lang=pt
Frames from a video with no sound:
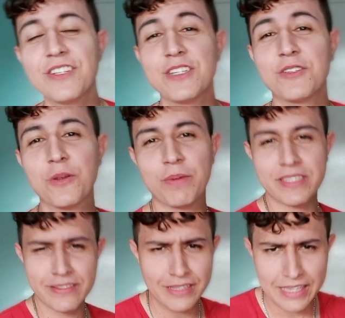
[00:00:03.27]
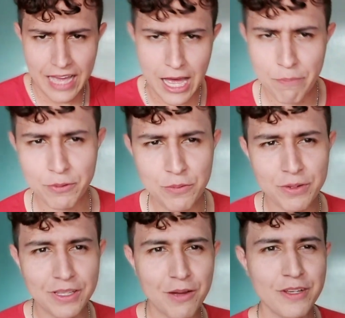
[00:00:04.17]
Gente, estou passando aqui rápido
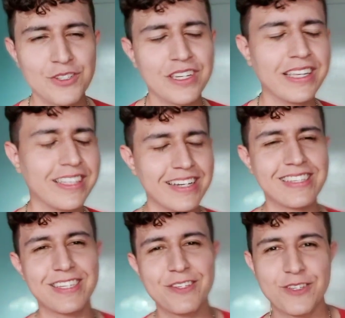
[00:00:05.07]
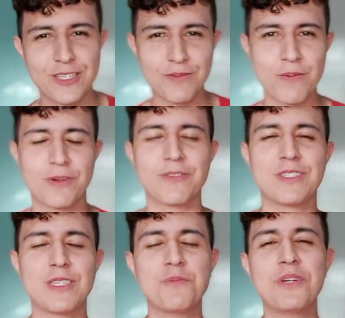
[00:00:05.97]
para dar uma dica interessantíssima para
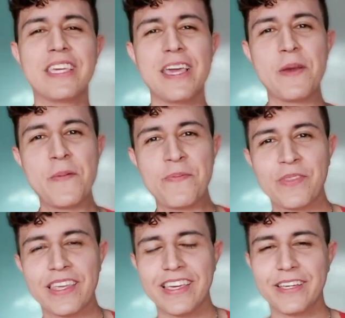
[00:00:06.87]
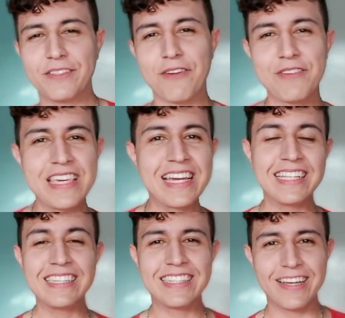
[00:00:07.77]
vocês, porque eu estava aqui
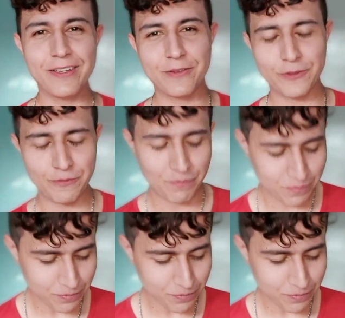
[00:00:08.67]
cantando